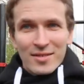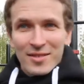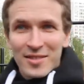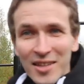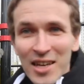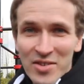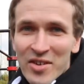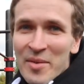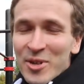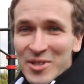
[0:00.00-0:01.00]
Главный
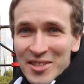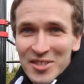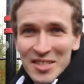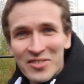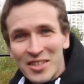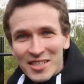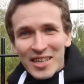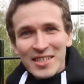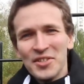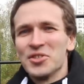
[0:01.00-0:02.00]
вопрос, который
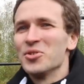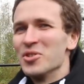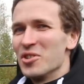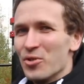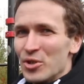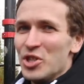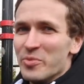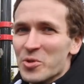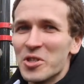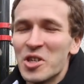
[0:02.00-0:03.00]
наверняка интересует очень
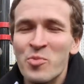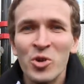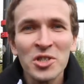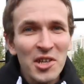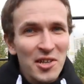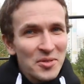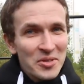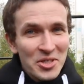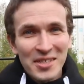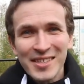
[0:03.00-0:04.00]
многих, можно ли
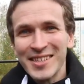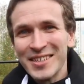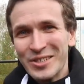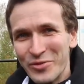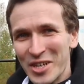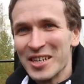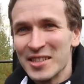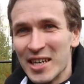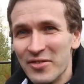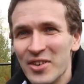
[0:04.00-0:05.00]
научиться делать выход
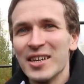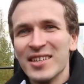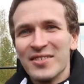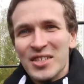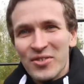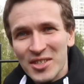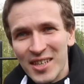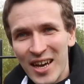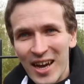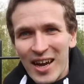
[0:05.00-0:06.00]
на две всего
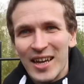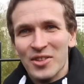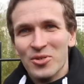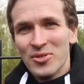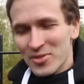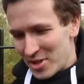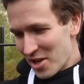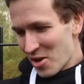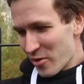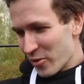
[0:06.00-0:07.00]
за одну
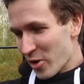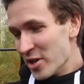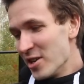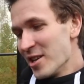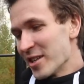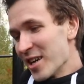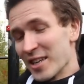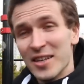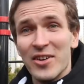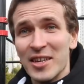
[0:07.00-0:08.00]
тренировку? Или,
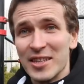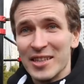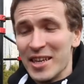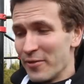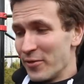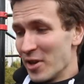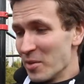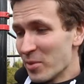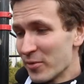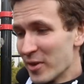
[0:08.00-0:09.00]
как говорит Андрей
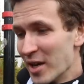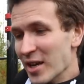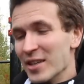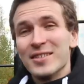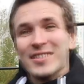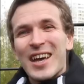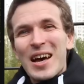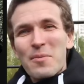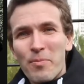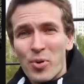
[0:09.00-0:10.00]
Филиппов,
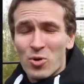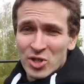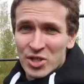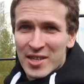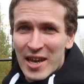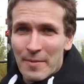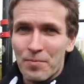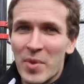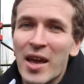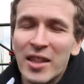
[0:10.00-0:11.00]
за полчаса.
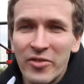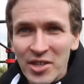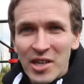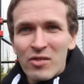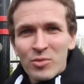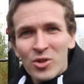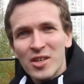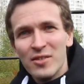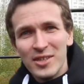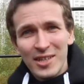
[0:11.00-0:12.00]
Наверняка вы
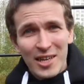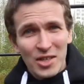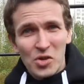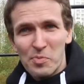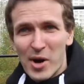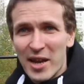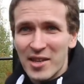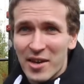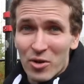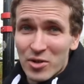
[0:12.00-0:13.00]
многие видели этого
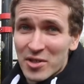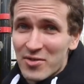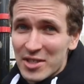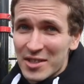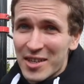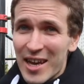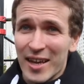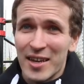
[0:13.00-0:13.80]
парня, он известен как